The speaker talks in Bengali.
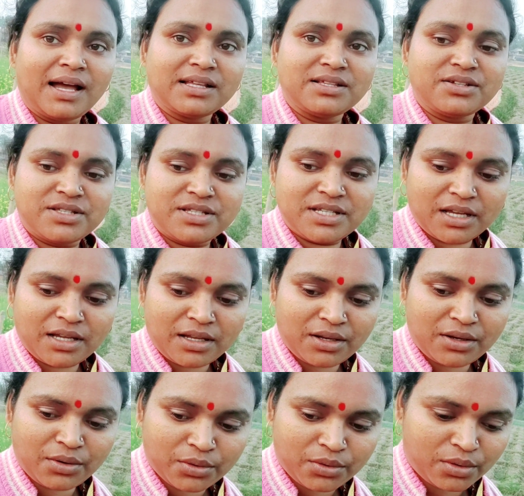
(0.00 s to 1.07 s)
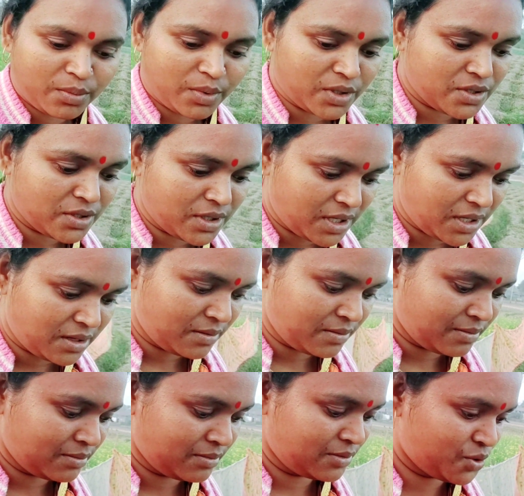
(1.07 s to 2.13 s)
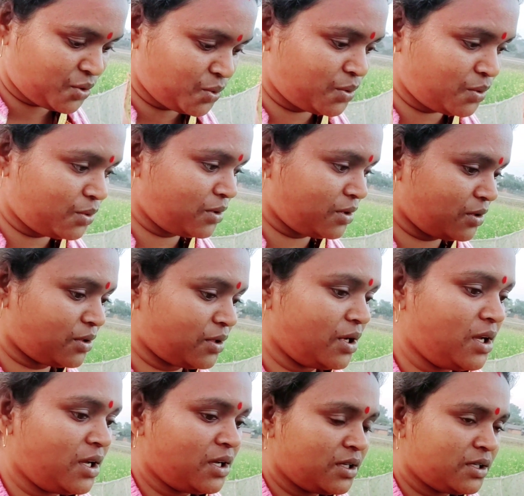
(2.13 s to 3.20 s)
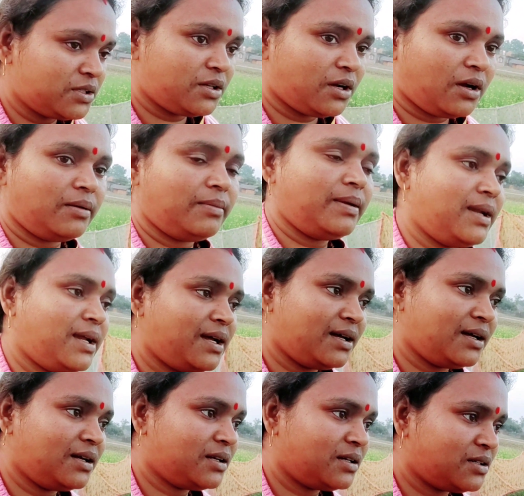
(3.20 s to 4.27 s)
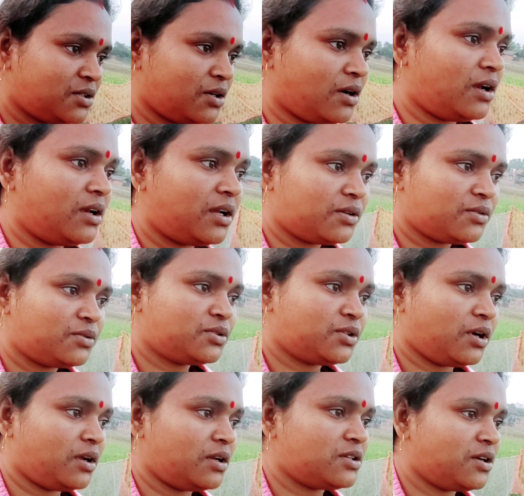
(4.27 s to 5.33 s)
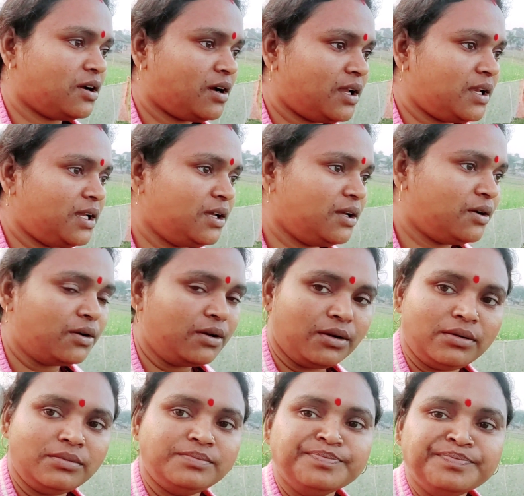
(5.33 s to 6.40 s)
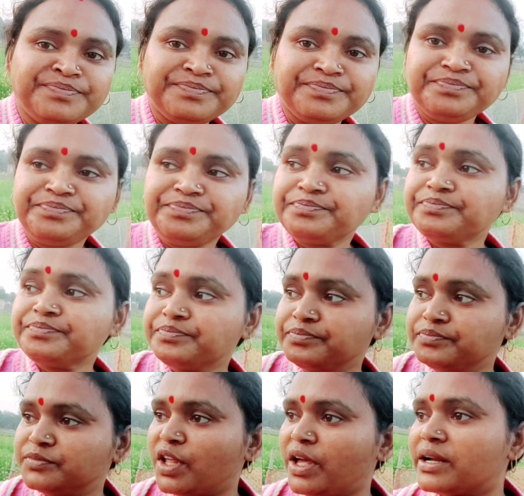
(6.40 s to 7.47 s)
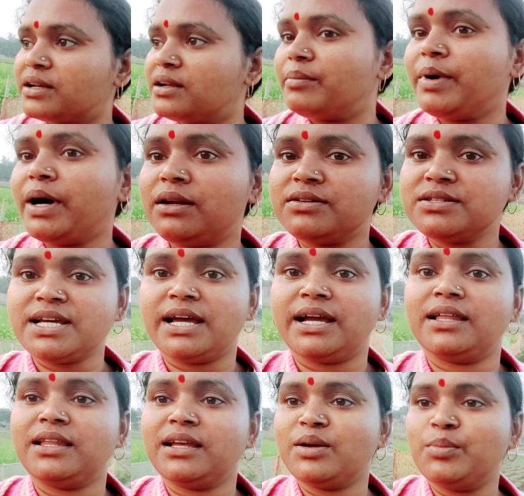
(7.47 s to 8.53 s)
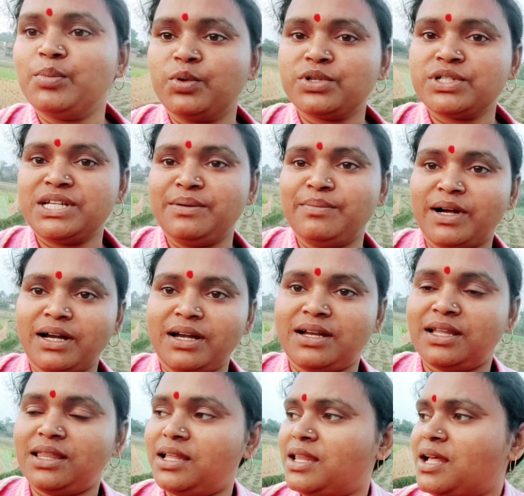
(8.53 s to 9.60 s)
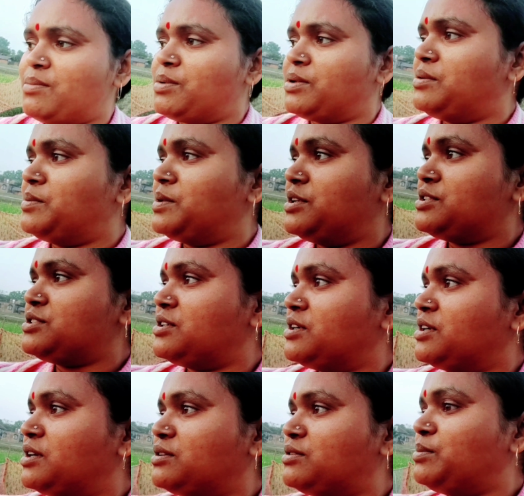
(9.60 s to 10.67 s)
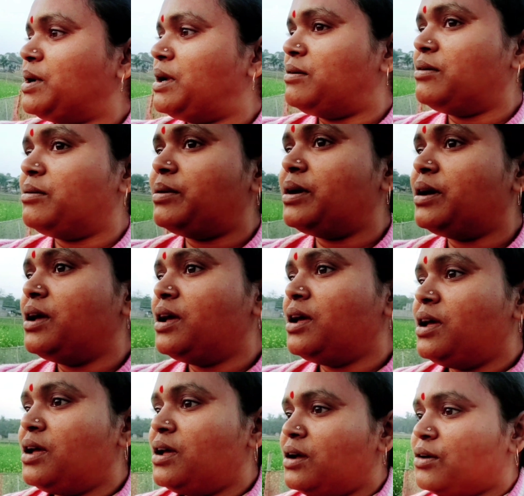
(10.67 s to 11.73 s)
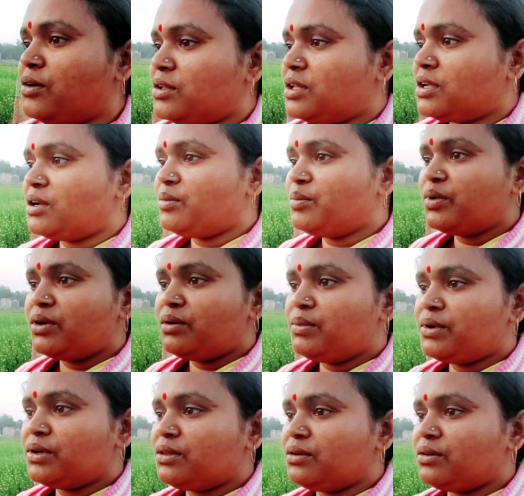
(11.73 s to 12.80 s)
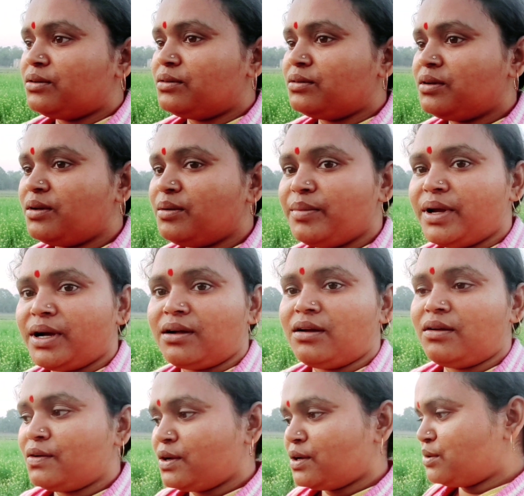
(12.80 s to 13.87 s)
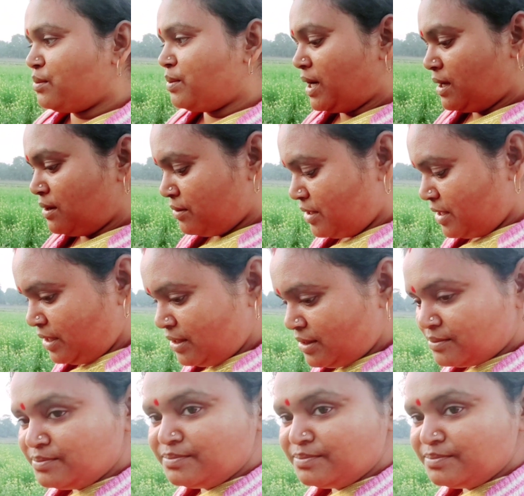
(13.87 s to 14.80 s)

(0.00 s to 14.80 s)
আজ হচ্ছে নতুন বছরের শুরু তো সকালবেলা সকালটা একটু সকাল সকালই হলো তো একটা ভালো জায়গা দেখে বসি মাঠটাতে তারপর তোমাদের সঙ্গে একটু ভালোভাবে কথাটা বলবো তো ব্যাকগ্রাউন্ডটা একটু ভালো নেই